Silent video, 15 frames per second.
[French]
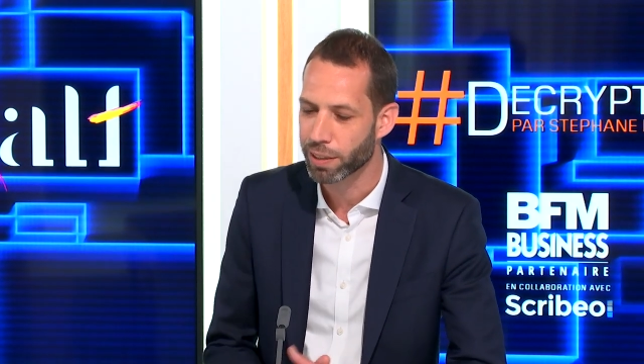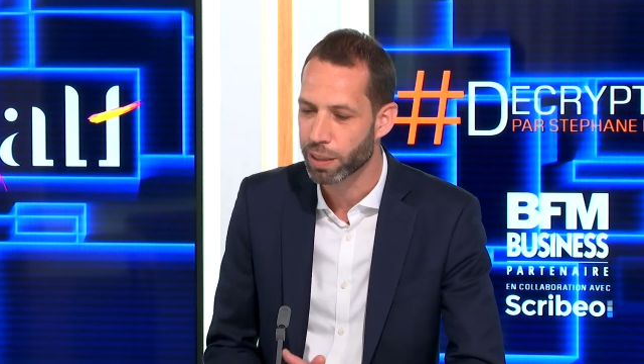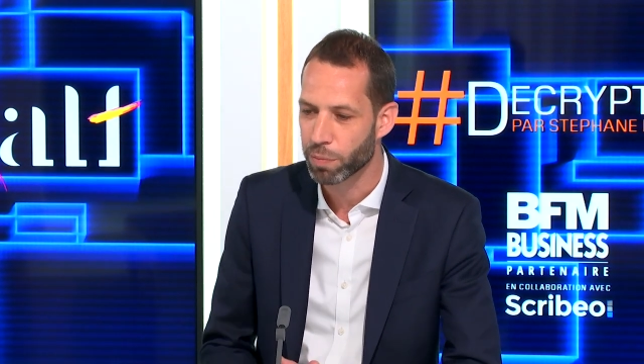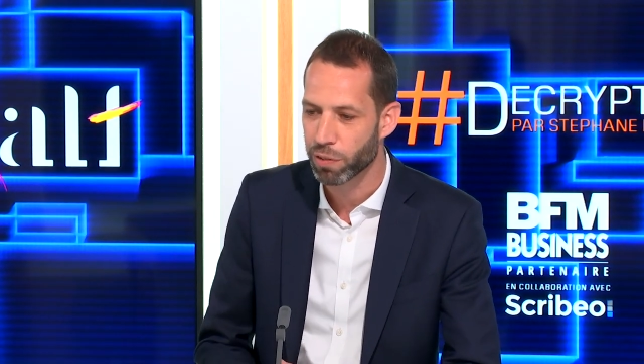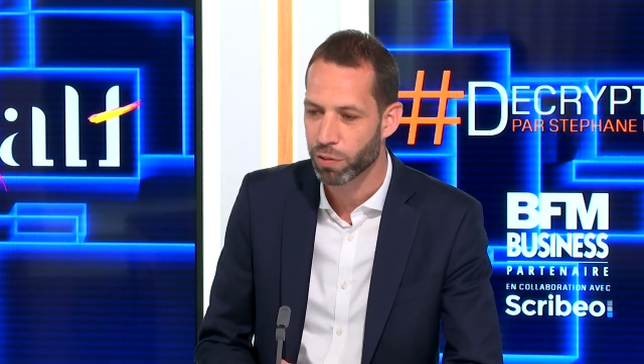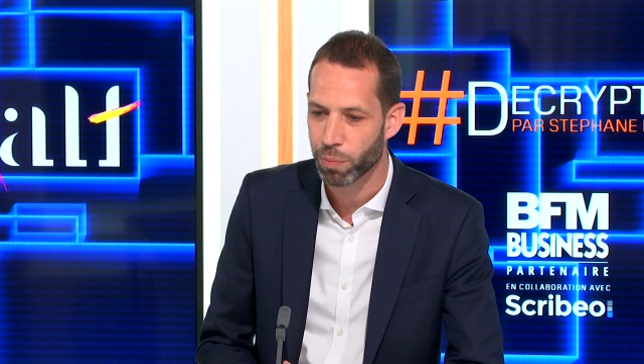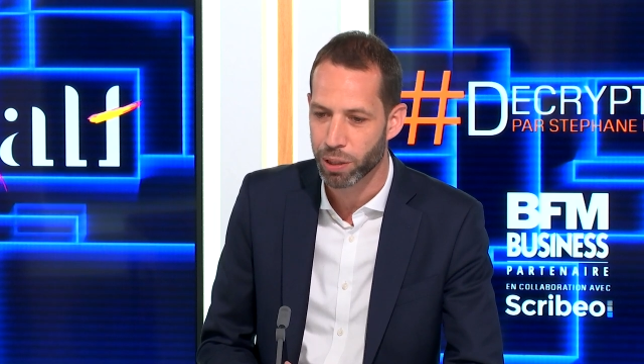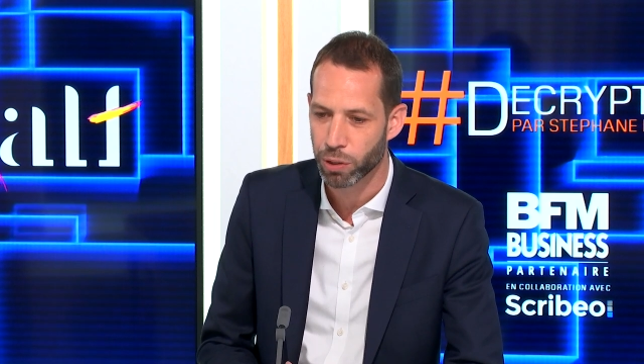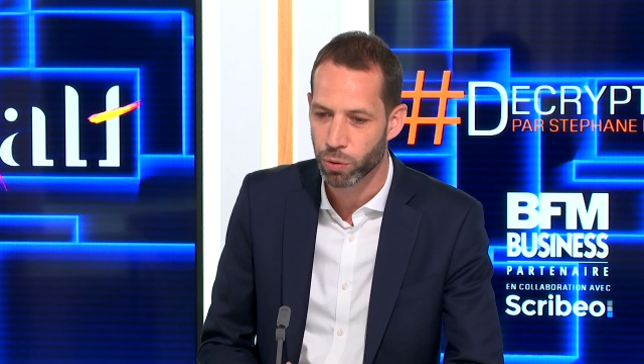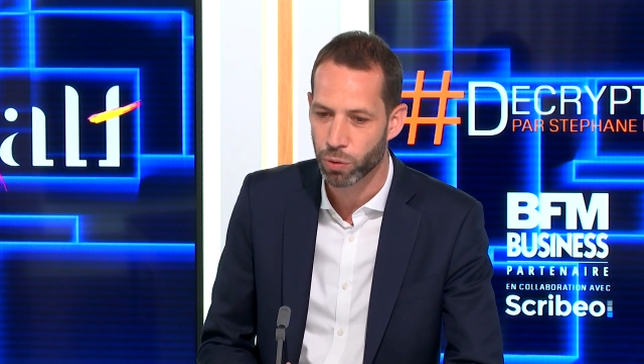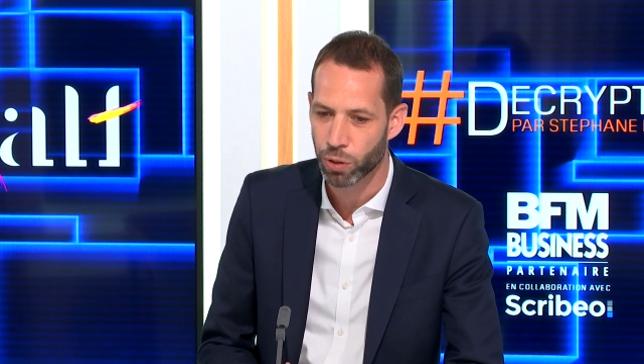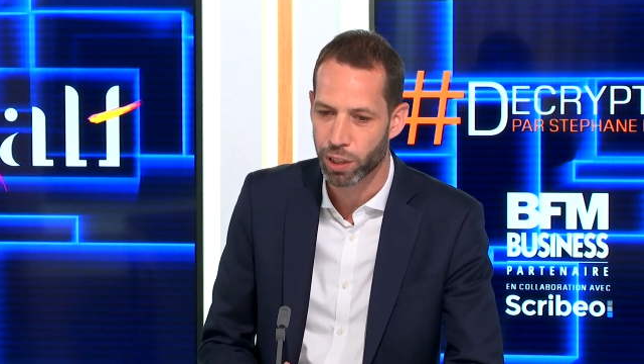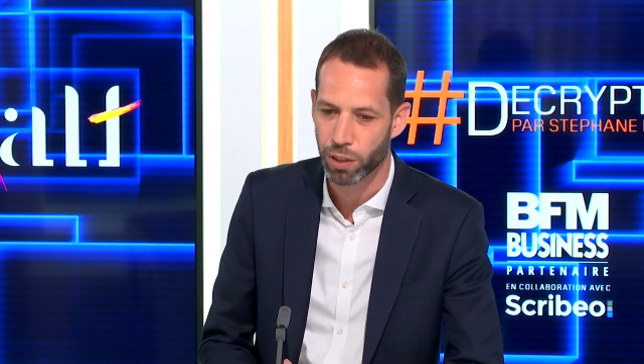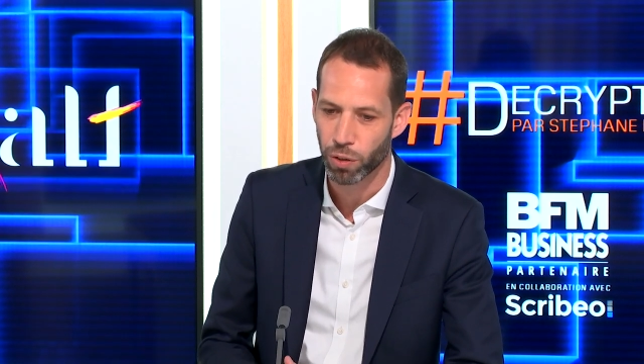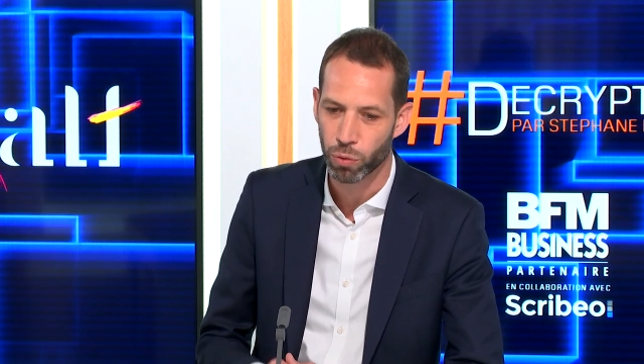système
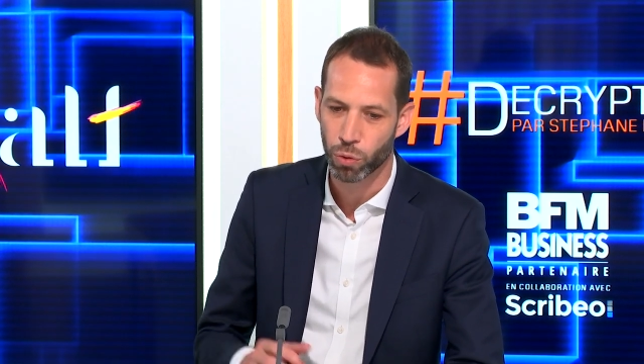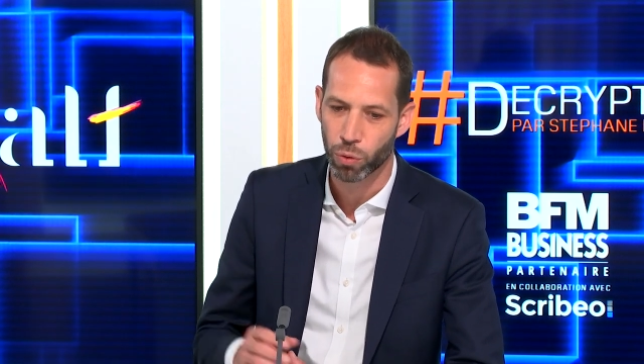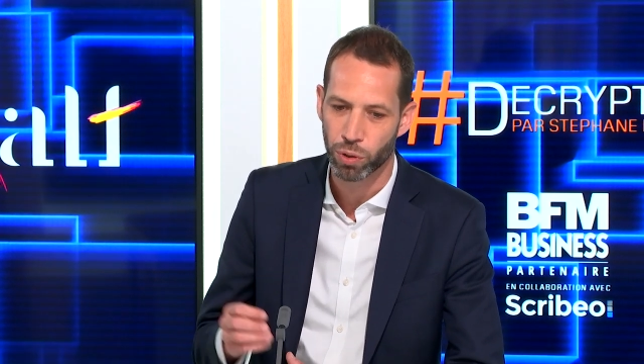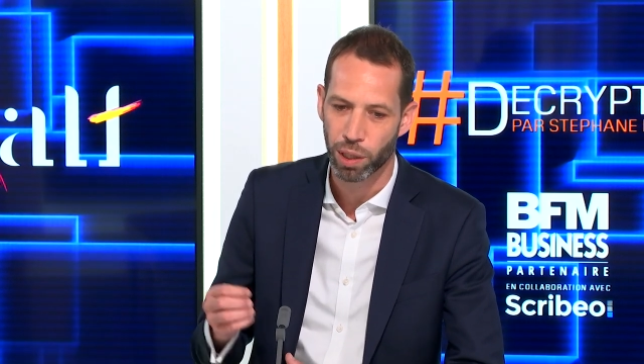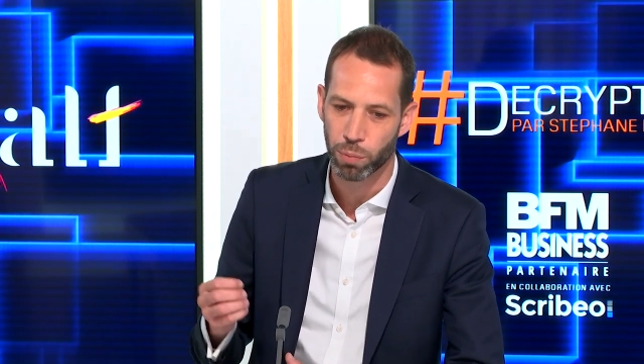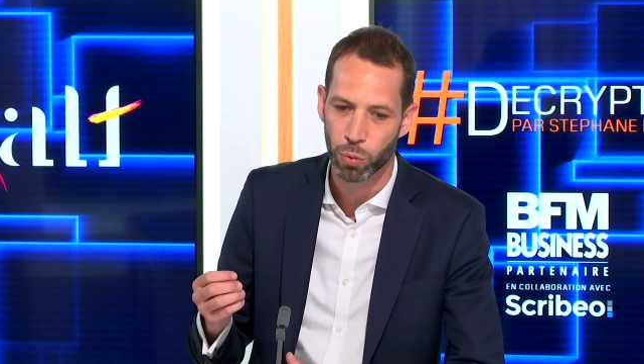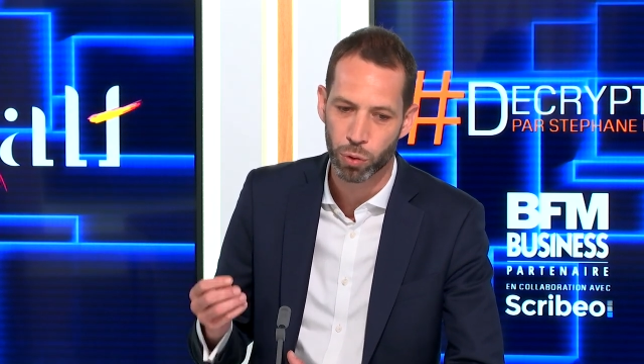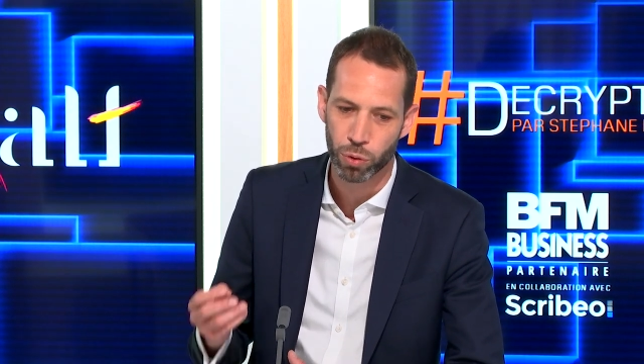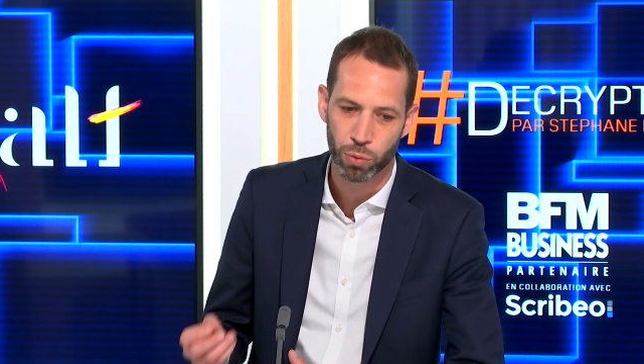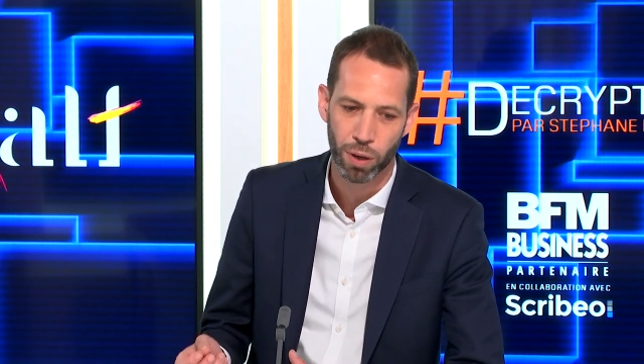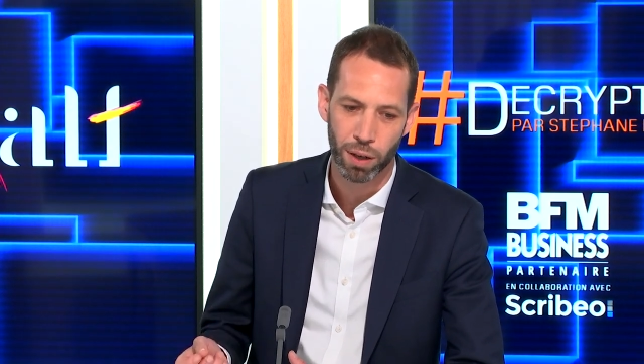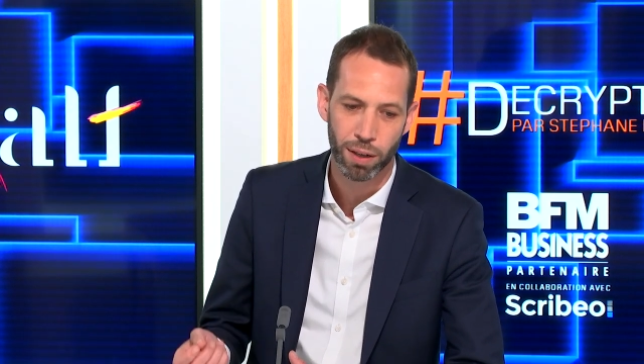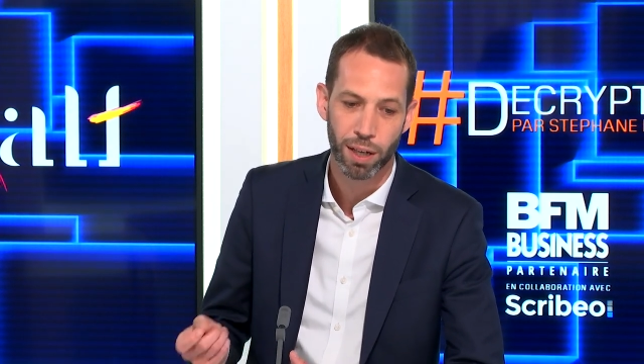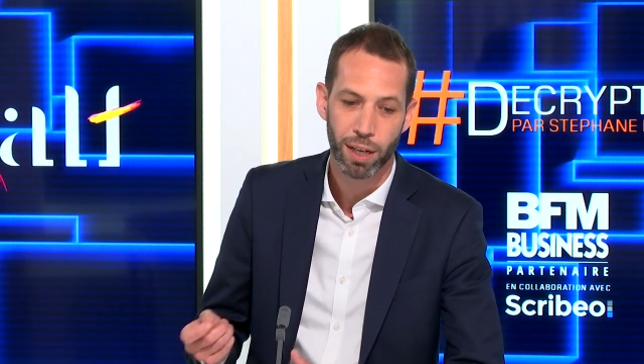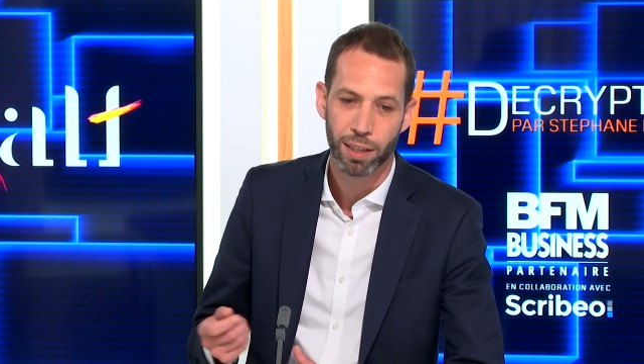d'information de nos clients. Donc on a
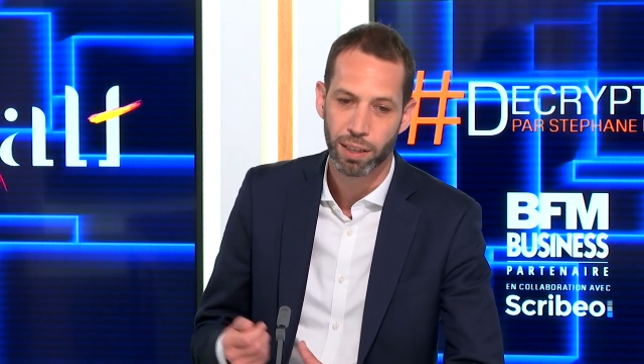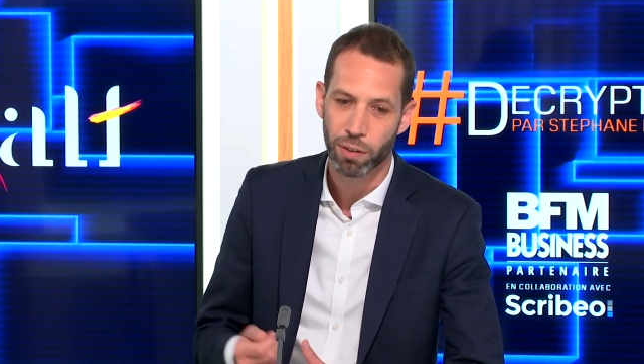besoin